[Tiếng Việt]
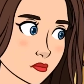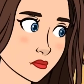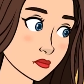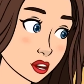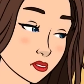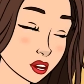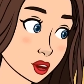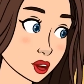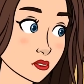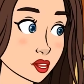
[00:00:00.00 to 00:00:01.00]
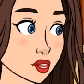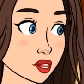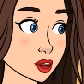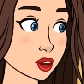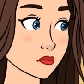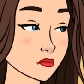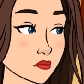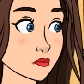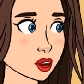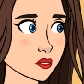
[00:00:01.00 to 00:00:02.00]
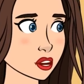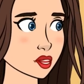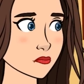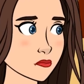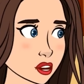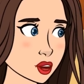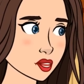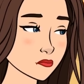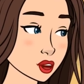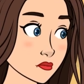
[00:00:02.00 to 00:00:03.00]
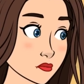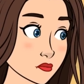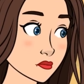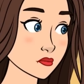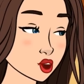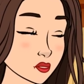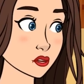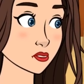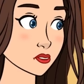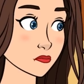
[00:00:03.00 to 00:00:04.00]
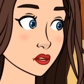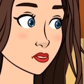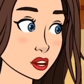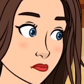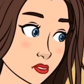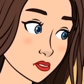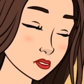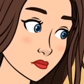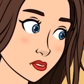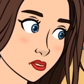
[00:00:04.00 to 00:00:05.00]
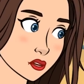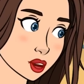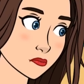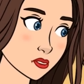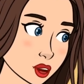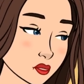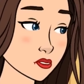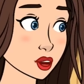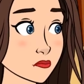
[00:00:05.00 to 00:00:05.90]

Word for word: Đừng nói gì Larina, bà lão bị bệnh rất nặng. Chúng ta phải cho bà ấy ăn những thứ ăn làm mạnh để